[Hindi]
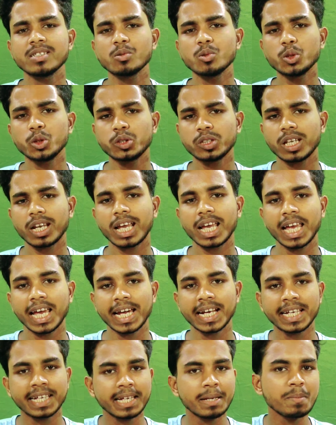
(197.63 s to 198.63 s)
इस उस तरह
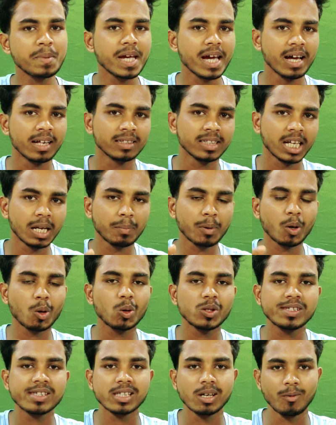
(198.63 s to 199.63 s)
हेयर क्रीम के अंदर आपका कोई
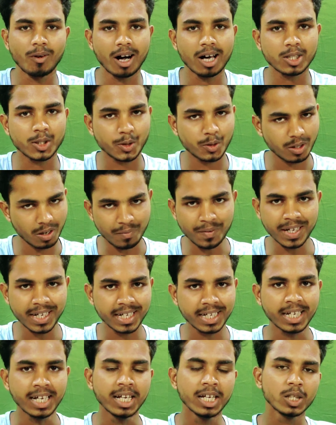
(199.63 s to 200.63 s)
सवाल सुझाव
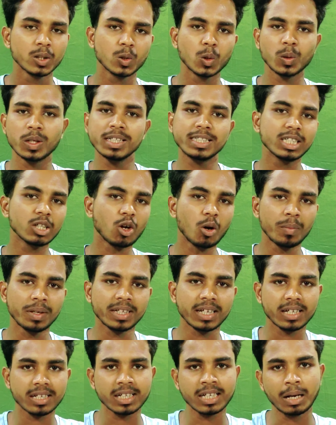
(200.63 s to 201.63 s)
है तो नीचे कमेंट
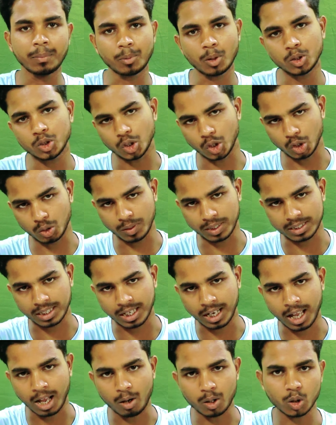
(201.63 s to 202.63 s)
करके हमको जरूर
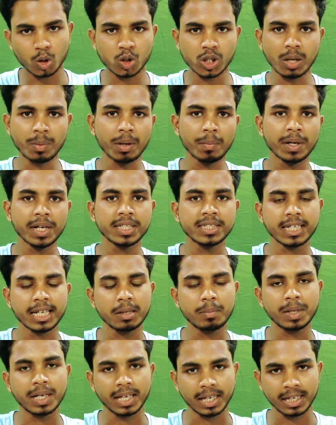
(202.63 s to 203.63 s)
बताना और दोस्तों आप हमारे चैनल
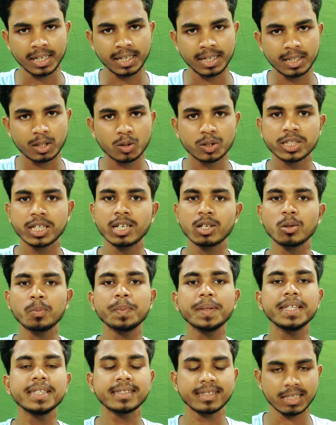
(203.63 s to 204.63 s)
में नए हैं तो चैनल को
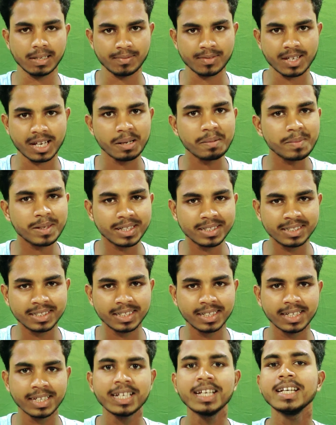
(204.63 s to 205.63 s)
प्लीज़ सब्सक्राइब
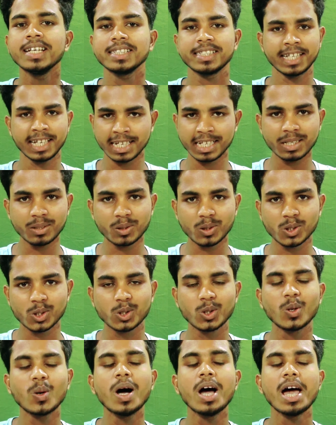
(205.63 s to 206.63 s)
कीजिए थैंक यू
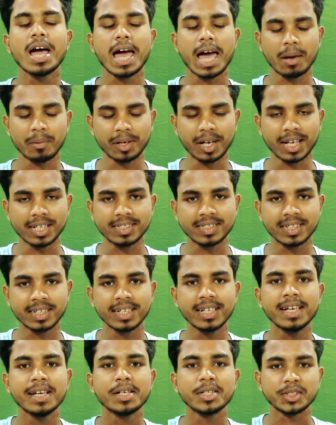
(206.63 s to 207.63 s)
दोस्तों हैवे नाइस डे
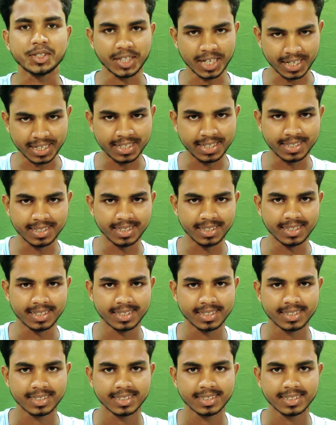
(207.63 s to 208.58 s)
जय हिंद